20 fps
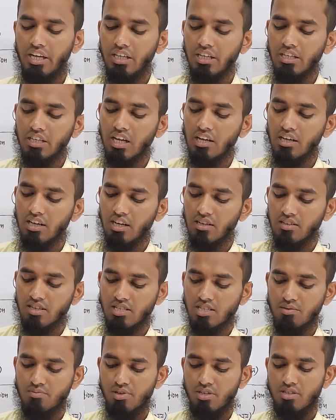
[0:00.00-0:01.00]
ইন্টারনাল
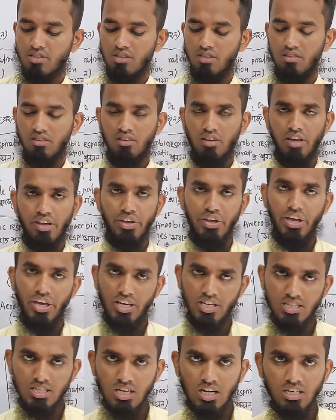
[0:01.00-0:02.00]
রেসপিরেশন
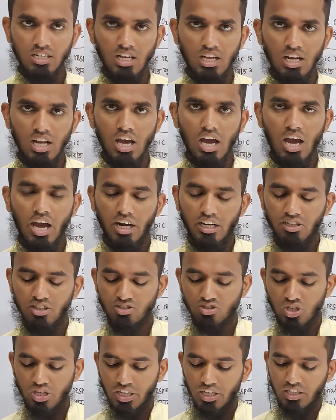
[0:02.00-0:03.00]
এক্সটার্নাল আর একটা
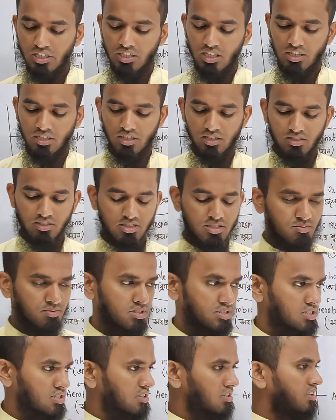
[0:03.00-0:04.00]
হচ্ছে ইন্টারনাল
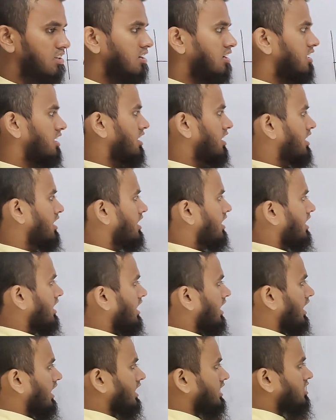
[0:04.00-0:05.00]
রেসপিরেশন
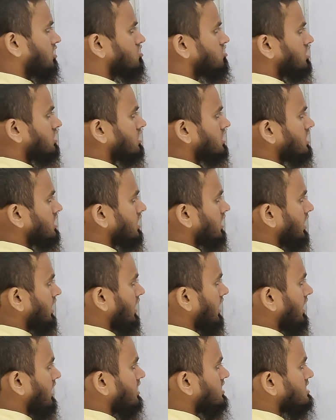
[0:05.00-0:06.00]
একটা হচ্ছে কি
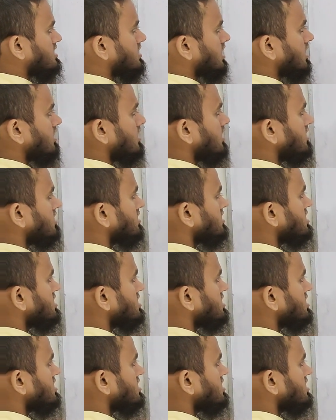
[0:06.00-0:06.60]
এক্সটার্নাল